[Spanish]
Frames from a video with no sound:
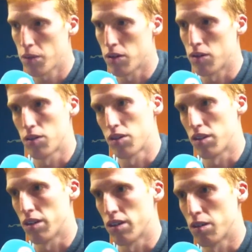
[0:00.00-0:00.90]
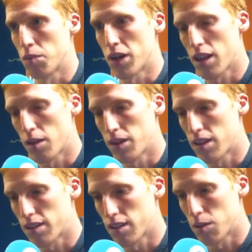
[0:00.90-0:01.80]
pero sin perder de
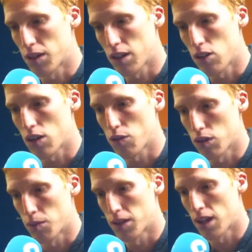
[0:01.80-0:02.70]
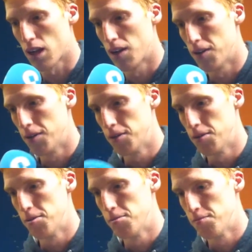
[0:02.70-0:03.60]
vista el siguiente partido, que es fundamental
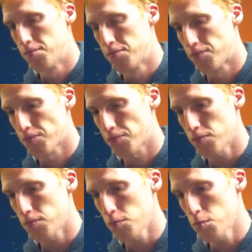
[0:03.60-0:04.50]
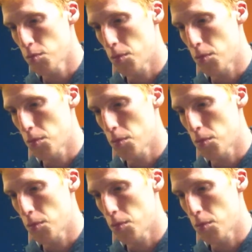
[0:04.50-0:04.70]
yo no sé, eh, habíais